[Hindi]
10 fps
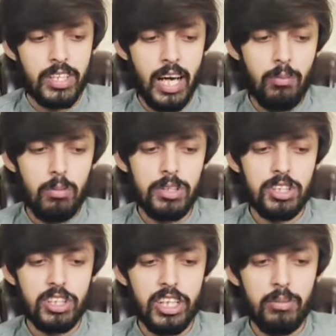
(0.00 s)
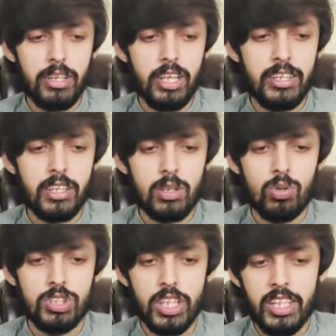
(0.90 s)
यहाँ पर मैं जनरेट पर क्लिक करता
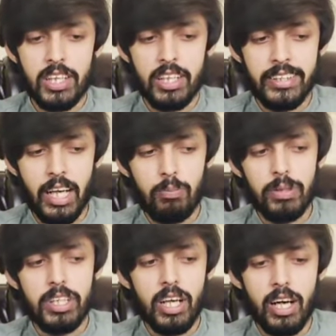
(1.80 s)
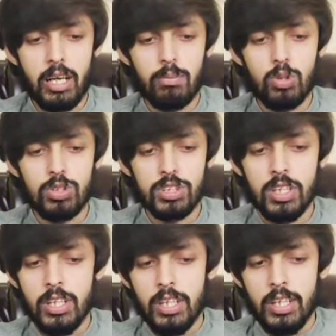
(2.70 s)
हूँ चेक करना यहाँ पर ये ऑलमोस्ट